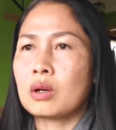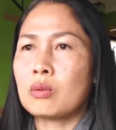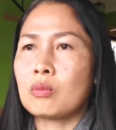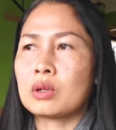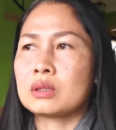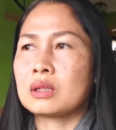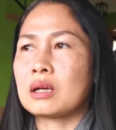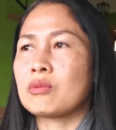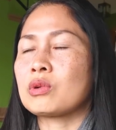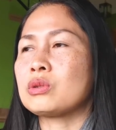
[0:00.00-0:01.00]
กังวล
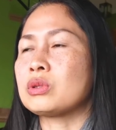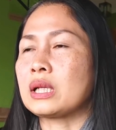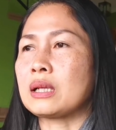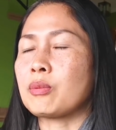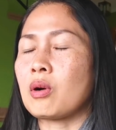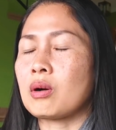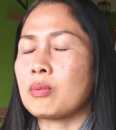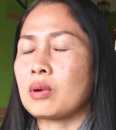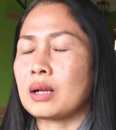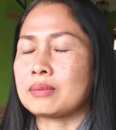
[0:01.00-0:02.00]
กังวลอยู่อย่างเงี้ยพอ
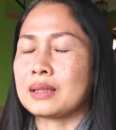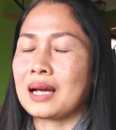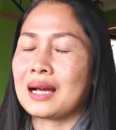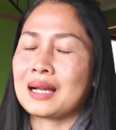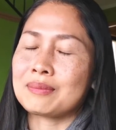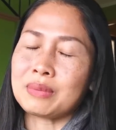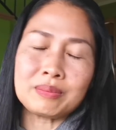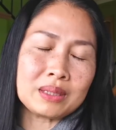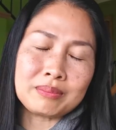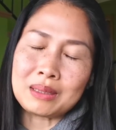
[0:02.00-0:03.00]
พอหลับตาปุ๊
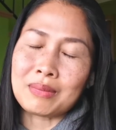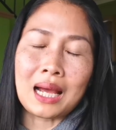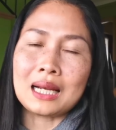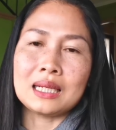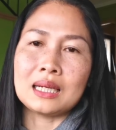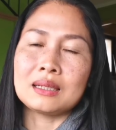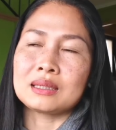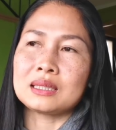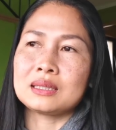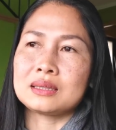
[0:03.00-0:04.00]
บเนี่ยมันมาเลยอ่ะ
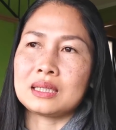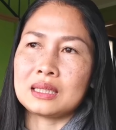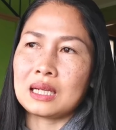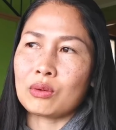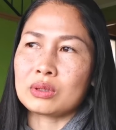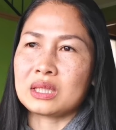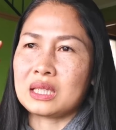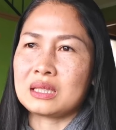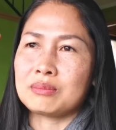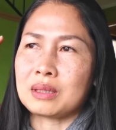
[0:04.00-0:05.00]
คือสิ่งที่เรา
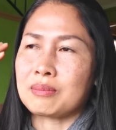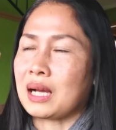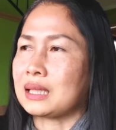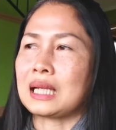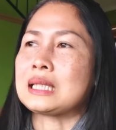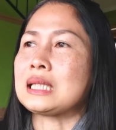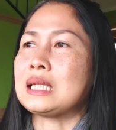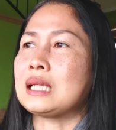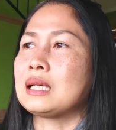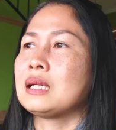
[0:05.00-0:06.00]
คิดมันมาทัน
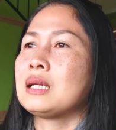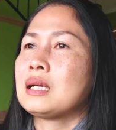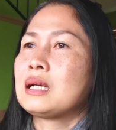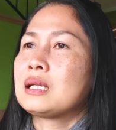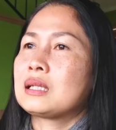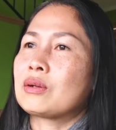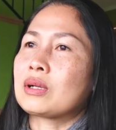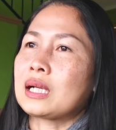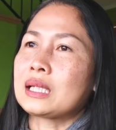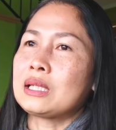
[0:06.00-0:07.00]
ทีเนี่เรา
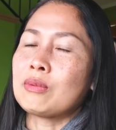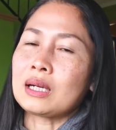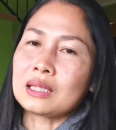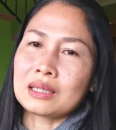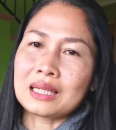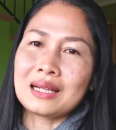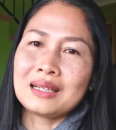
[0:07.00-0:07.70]
กำลังคิดว่าถ้า